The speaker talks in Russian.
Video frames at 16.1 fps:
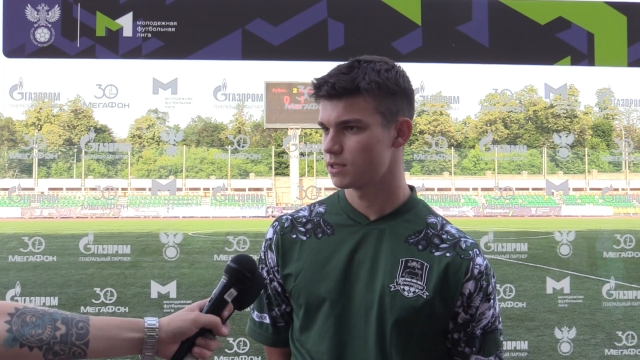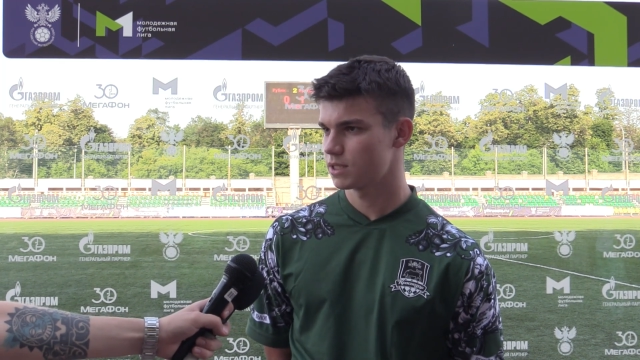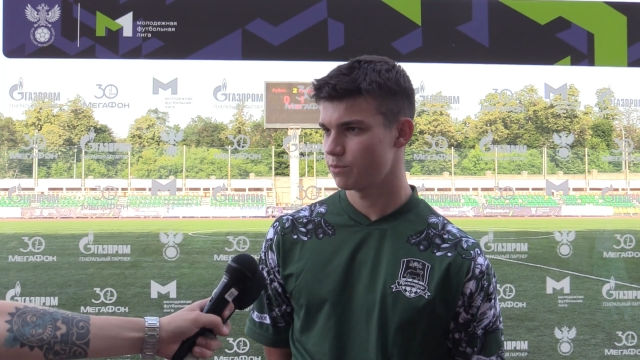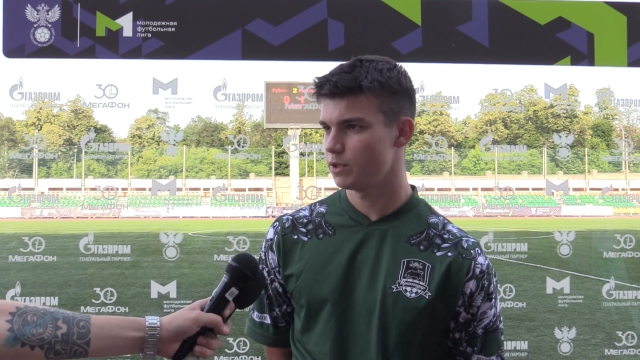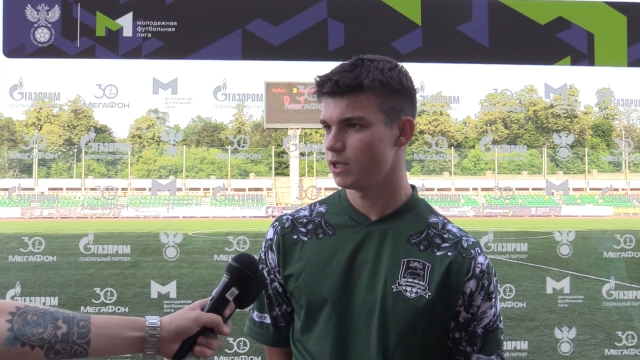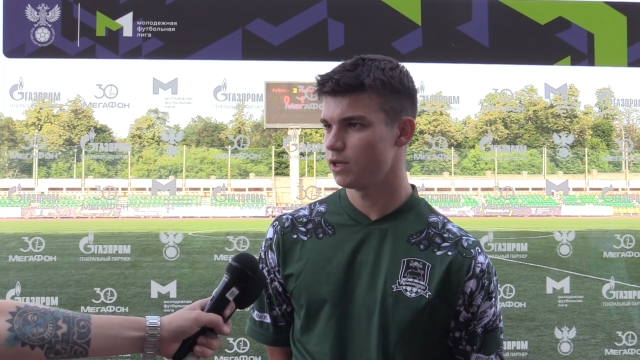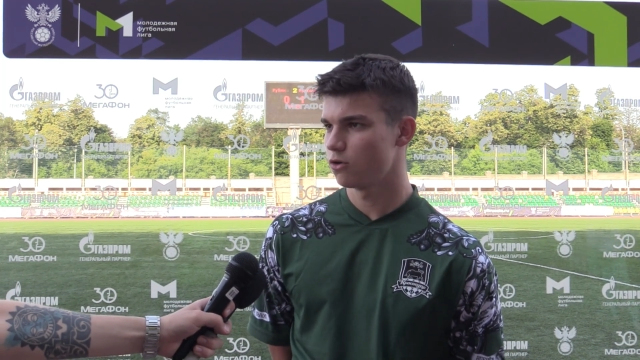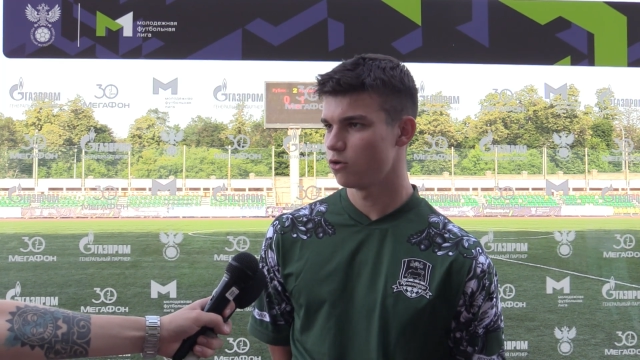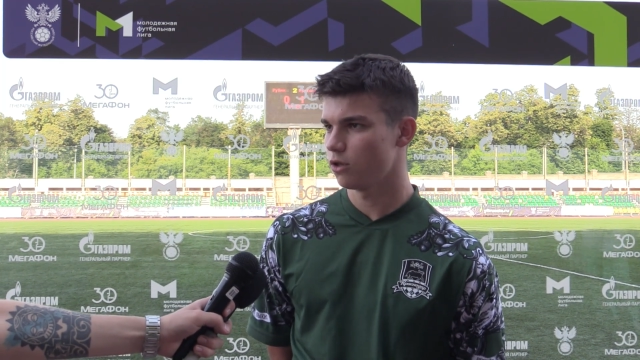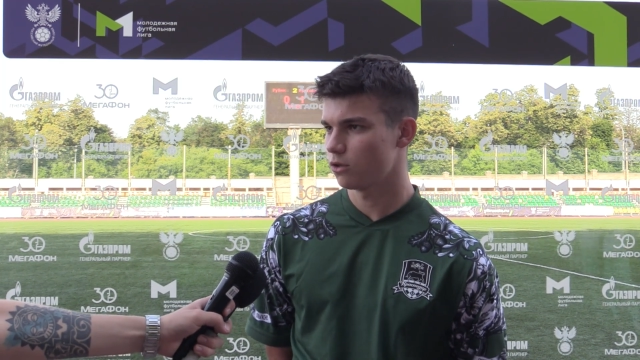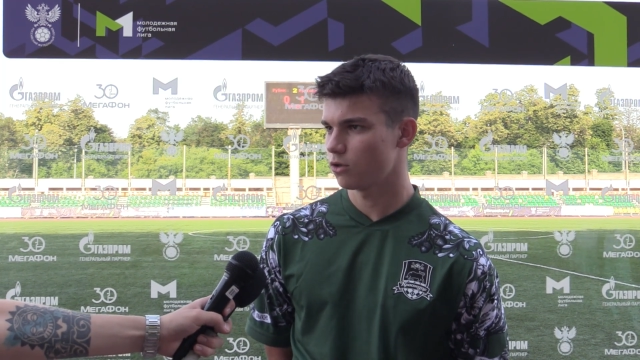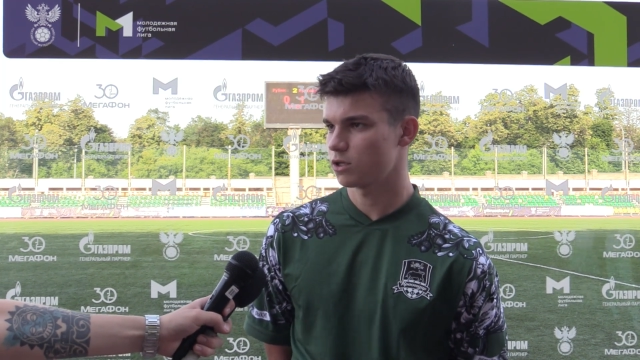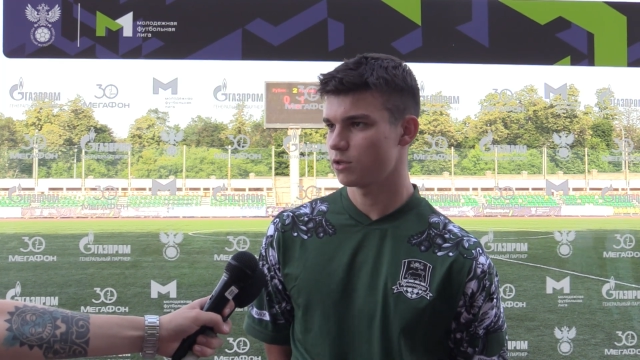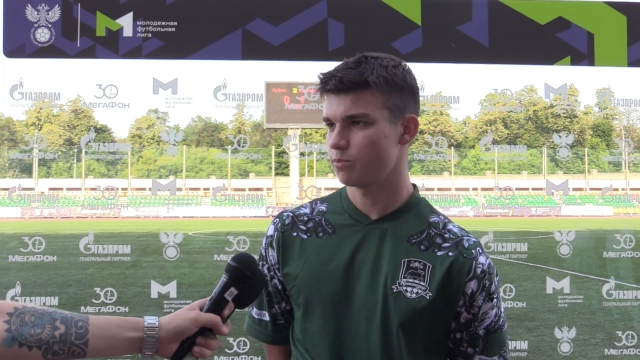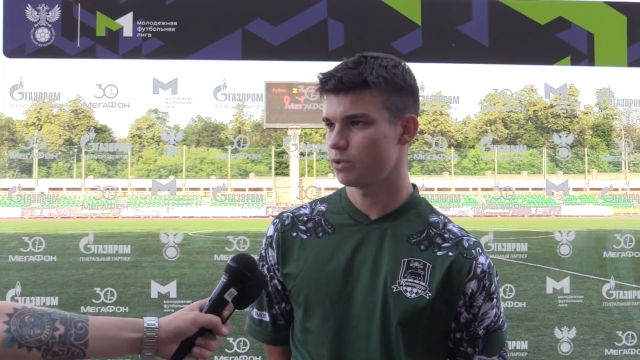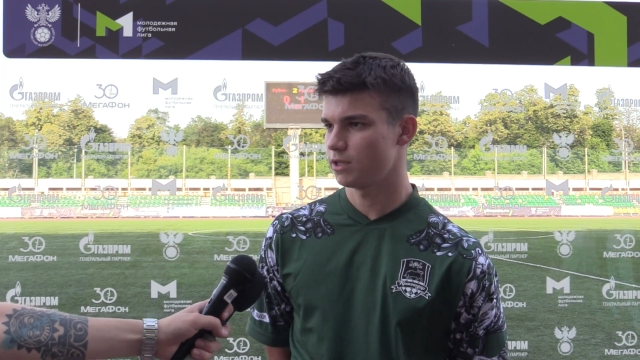Забили гол,
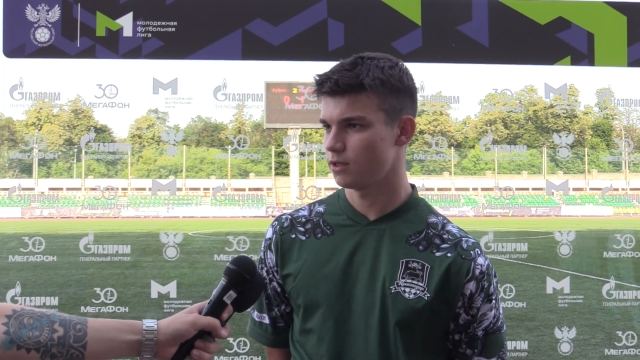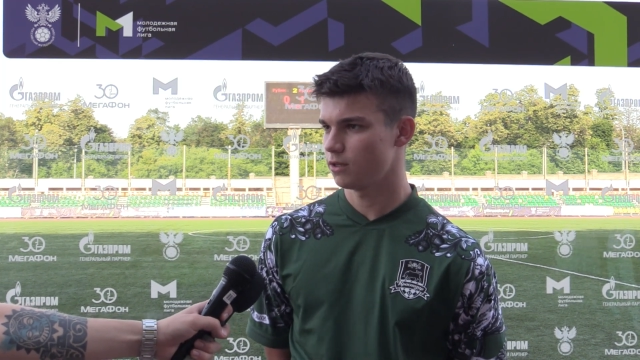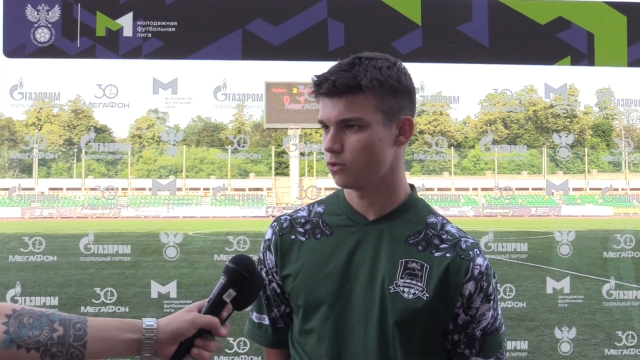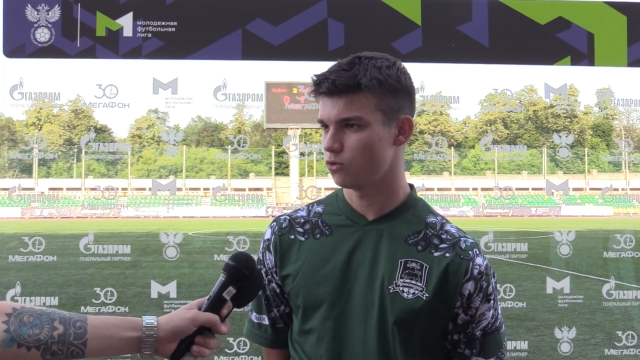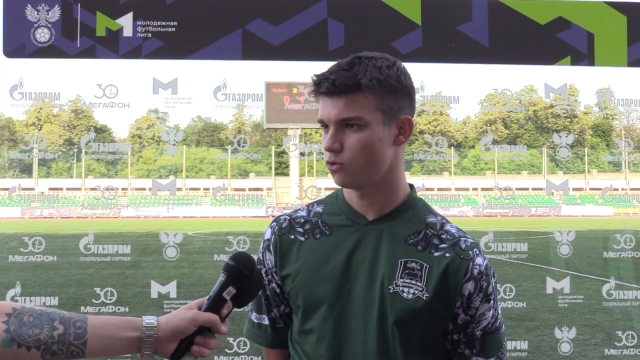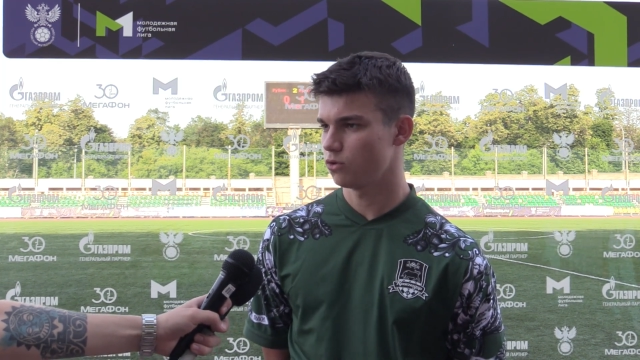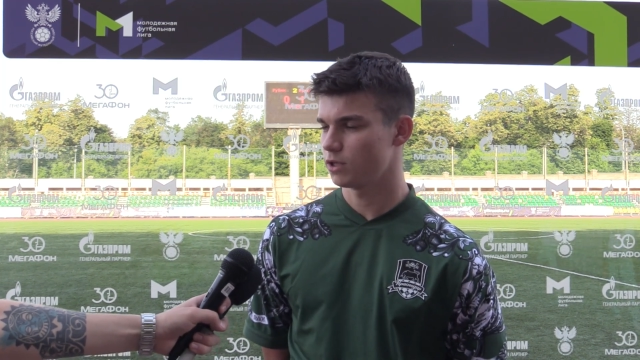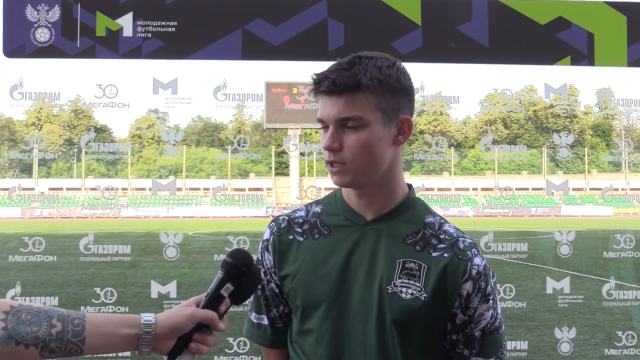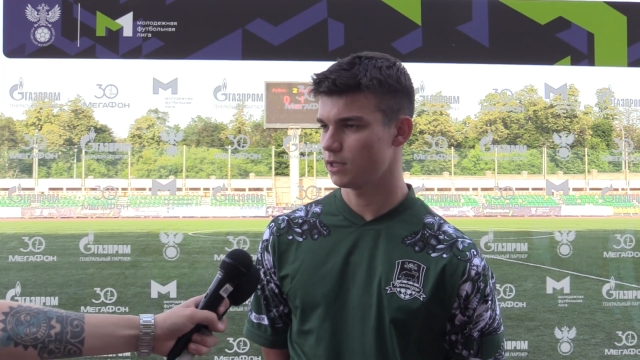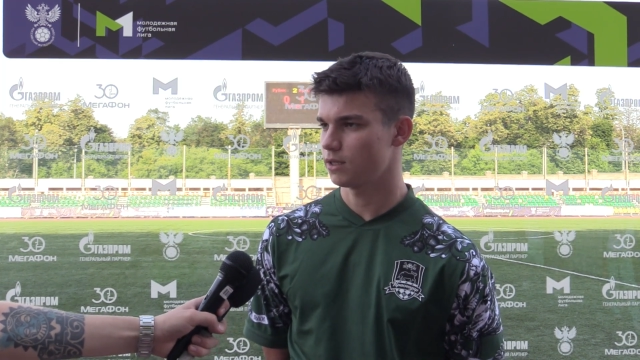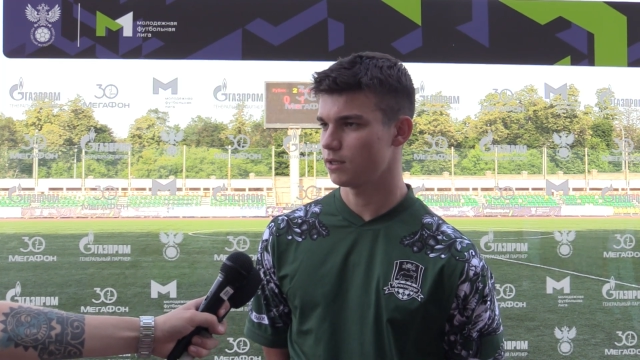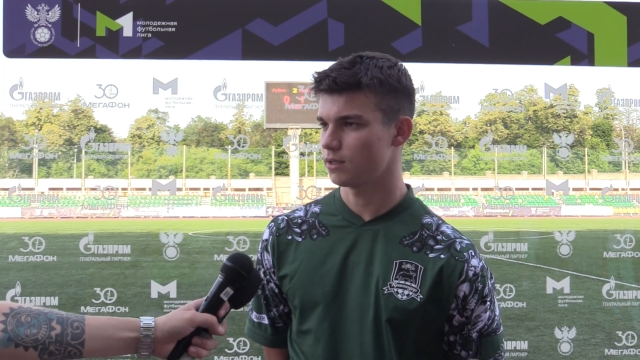тоже подняло дух